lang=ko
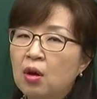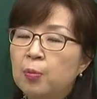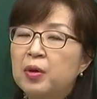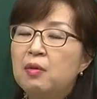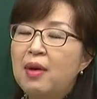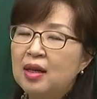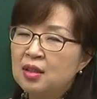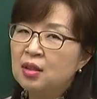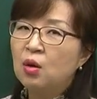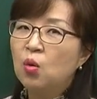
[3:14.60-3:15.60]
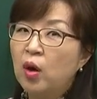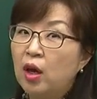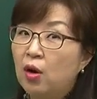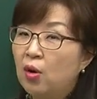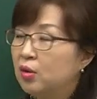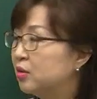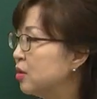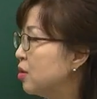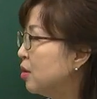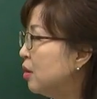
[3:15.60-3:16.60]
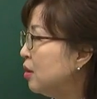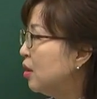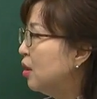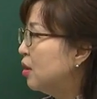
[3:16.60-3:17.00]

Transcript: 커피를 마시려고 해요. 그렇죠?